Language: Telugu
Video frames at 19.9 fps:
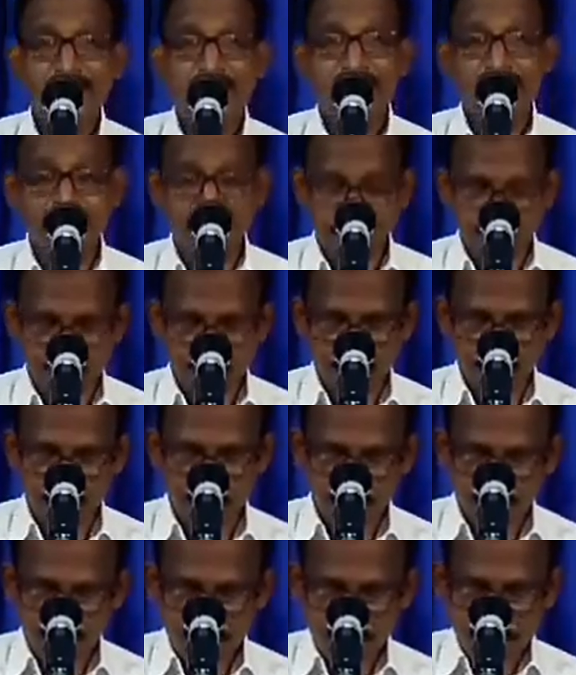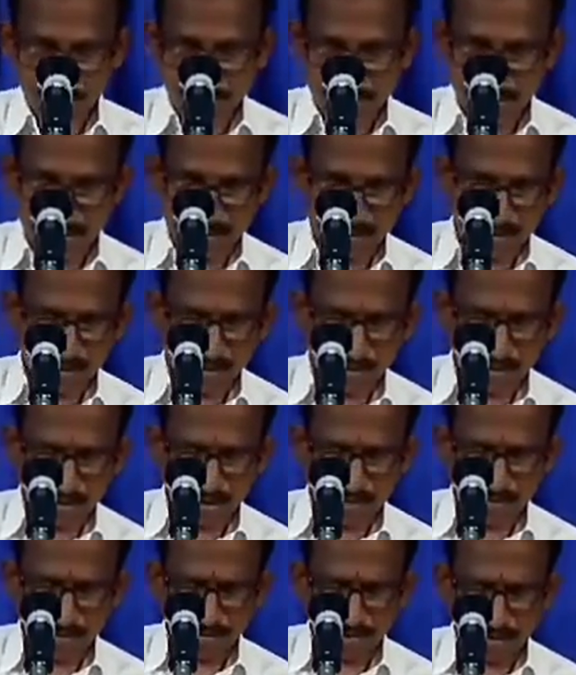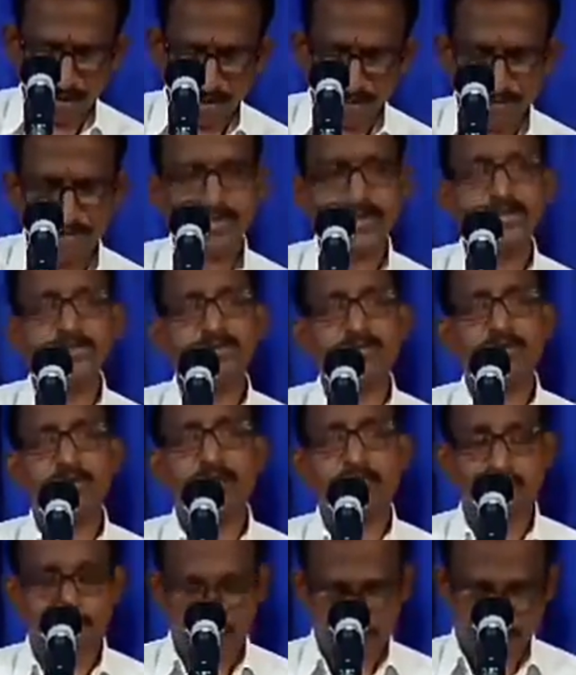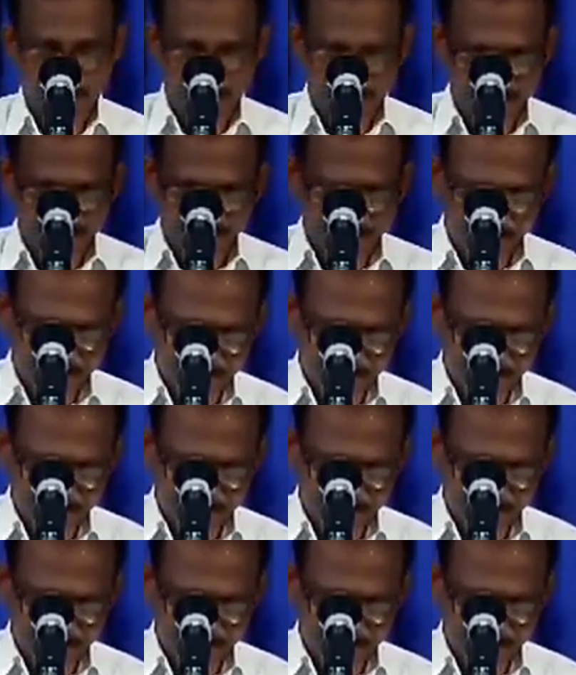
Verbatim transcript: దేవుడు నీ కొరకు ఏం చేస్తున్నాడో వాటన్నిటి